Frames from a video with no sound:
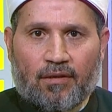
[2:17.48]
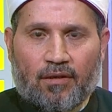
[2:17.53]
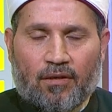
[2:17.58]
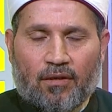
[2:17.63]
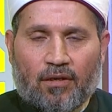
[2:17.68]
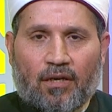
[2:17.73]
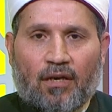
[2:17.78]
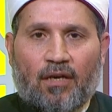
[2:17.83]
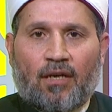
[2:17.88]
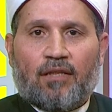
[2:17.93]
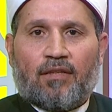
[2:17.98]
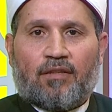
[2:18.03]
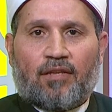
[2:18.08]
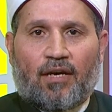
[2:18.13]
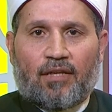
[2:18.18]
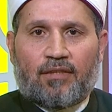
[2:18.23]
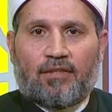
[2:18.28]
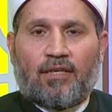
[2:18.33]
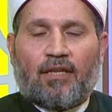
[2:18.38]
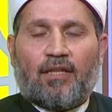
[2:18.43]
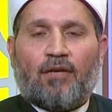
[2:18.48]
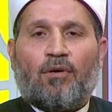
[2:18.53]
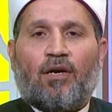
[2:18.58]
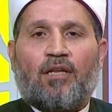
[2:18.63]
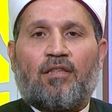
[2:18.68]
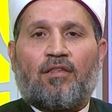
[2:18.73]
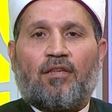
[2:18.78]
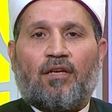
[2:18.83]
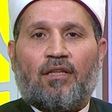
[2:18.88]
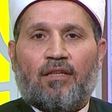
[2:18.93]
خالص حتى لو
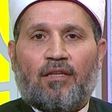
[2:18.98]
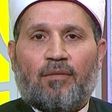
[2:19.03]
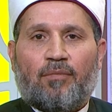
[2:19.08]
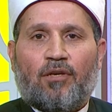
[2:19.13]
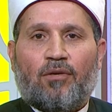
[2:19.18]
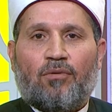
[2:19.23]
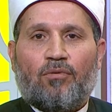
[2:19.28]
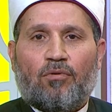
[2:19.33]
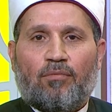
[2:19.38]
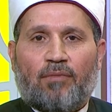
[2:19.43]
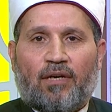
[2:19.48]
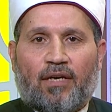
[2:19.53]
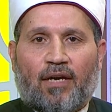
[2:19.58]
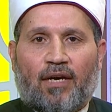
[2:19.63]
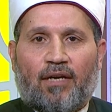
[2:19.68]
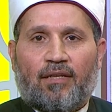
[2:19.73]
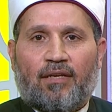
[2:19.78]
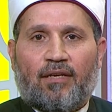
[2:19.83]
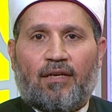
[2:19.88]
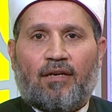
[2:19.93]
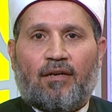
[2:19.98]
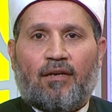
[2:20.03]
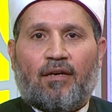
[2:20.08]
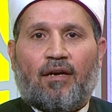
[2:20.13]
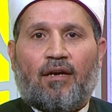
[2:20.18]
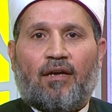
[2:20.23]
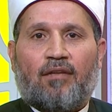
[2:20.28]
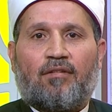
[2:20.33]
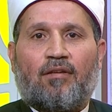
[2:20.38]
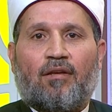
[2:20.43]
هتصلي بهدومك
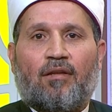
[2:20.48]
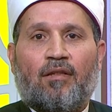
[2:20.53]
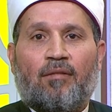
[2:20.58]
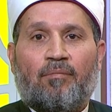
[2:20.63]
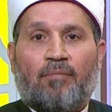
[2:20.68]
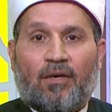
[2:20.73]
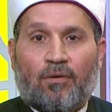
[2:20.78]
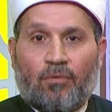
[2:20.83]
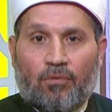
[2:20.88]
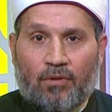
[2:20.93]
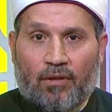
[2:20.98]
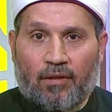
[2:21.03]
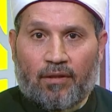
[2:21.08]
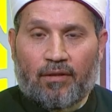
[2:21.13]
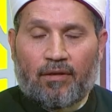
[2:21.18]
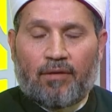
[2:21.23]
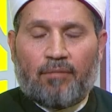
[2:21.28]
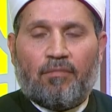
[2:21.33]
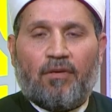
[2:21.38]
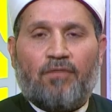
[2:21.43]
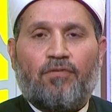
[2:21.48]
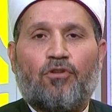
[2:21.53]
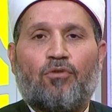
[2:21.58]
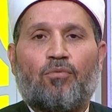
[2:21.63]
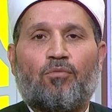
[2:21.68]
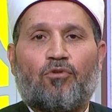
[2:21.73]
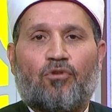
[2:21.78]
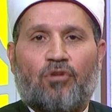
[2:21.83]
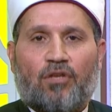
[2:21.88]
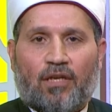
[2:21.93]
عليها اثر البول
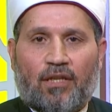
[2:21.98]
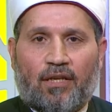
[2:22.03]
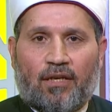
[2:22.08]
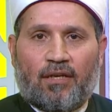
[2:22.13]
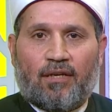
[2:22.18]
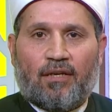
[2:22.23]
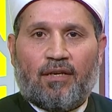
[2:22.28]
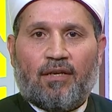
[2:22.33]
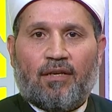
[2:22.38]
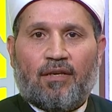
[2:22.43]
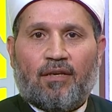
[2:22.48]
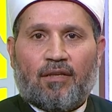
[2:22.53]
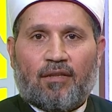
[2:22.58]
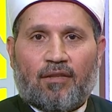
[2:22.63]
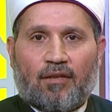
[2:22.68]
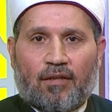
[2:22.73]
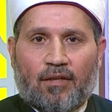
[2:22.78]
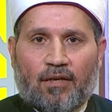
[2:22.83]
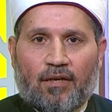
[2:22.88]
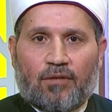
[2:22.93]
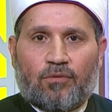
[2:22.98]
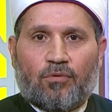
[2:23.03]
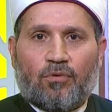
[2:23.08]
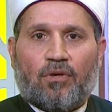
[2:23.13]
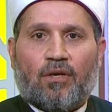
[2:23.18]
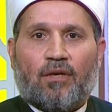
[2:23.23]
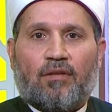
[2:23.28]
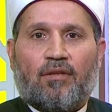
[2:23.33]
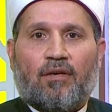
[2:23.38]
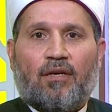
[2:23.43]
مفيش مشكلة
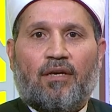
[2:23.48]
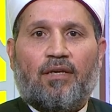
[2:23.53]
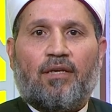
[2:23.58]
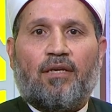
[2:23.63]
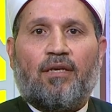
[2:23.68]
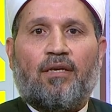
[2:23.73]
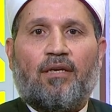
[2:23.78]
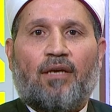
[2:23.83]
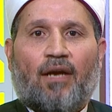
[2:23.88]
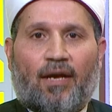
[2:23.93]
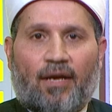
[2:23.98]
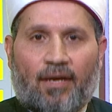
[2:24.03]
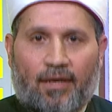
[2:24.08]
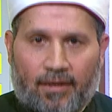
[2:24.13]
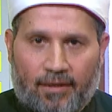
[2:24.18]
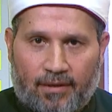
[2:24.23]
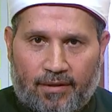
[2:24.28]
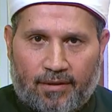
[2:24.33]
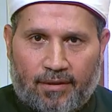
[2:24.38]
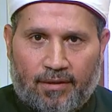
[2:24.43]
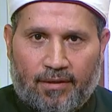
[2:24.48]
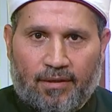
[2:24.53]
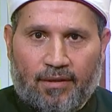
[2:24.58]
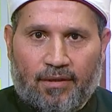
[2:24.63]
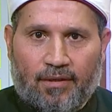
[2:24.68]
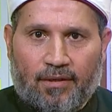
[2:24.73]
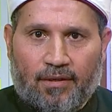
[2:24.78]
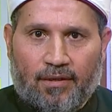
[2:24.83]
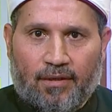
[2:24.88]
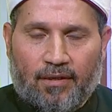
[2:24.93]
صلاتك يعني. صحيحة
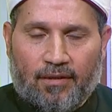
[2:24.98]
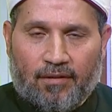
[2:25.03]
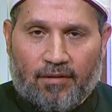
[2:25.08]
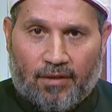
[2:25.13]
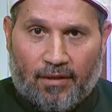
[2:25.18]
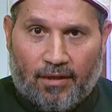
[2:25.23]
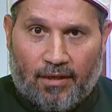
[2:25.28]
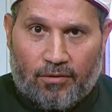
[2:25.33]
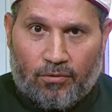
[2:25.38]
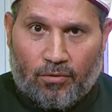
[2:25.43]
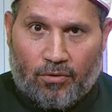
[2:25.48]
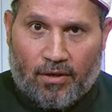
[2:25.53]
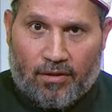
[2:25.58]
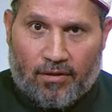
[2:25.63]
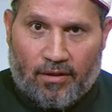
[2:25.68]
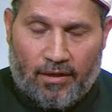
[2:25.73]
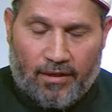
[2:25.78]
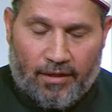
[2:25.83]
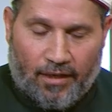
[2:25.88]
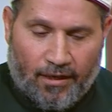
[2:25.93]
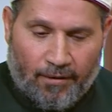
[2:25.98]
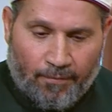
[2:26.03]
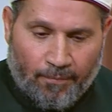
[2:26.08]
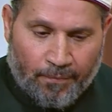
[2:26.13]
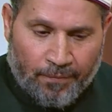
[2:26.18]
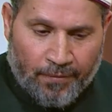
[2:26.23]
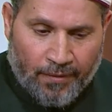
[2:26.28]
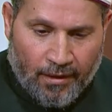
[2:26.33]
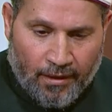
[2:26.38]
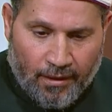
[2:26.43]
نعم. صلاتك صحيحة
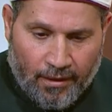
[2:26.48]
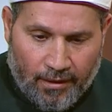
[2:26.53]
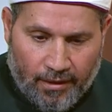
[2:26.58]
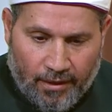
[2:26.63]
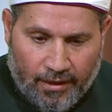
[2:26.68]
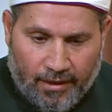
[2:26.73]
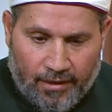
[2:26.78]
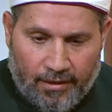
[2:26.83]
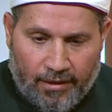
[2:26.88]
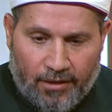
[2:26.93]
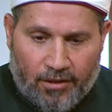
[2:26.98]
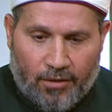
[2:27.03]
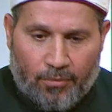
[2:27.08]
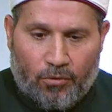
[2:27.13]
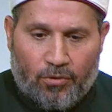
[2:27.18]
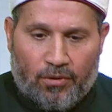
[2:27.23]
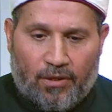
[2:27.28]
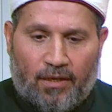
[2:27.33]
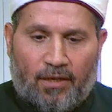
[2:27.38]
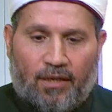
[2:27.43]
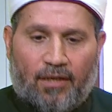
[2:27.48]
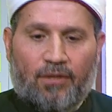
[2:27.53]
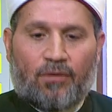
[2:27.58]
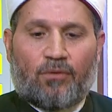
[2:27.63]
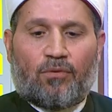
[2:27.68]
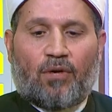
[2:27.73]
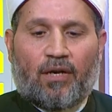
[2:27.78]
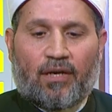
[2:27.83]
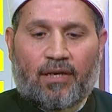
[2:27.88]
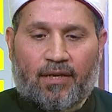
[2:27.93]
لكن يجب هنا
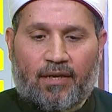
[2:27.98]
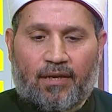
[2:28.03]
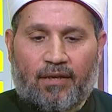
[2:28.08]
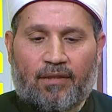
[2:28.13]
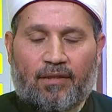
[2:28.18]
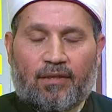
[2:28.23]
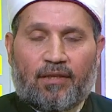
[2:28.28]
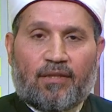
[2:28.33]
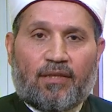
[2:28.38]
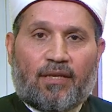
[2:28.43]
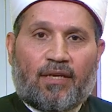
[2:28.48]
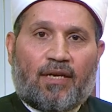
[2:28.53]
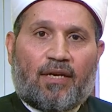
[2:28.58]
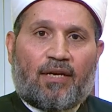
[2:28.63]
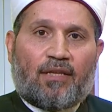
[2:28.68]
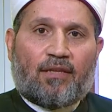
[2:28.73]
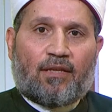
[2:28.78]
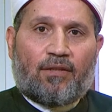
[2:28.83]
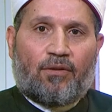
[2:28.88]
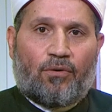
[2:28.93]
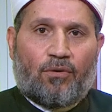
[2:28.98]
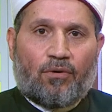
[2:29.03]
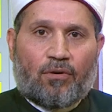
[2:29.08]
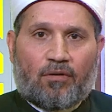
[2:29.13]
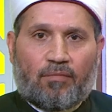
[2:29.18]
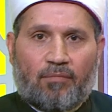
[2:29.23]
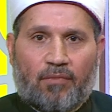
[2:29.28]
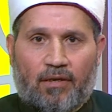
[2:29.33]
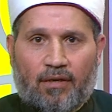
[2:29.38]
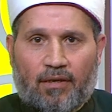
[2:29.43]
أن نؤكد أن هذا
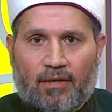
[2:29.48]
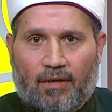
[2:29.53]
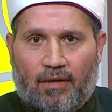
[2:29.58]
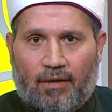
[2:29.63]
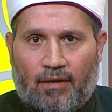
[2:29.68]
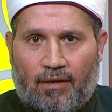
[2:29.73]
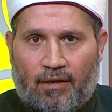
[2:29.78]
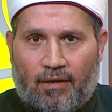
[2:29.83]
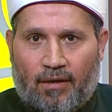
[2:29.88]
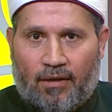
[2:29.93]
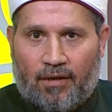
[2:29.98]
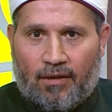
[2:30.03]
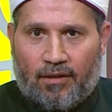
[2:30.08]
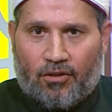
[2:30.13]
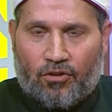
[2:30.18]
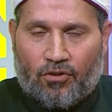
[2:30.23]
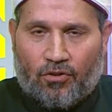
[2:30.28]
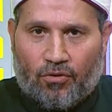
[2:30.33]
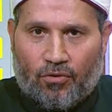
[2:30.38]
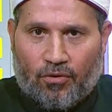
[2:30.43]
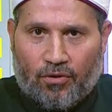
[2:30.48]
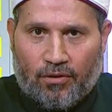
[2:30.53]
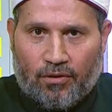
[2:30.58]
الحكم خاص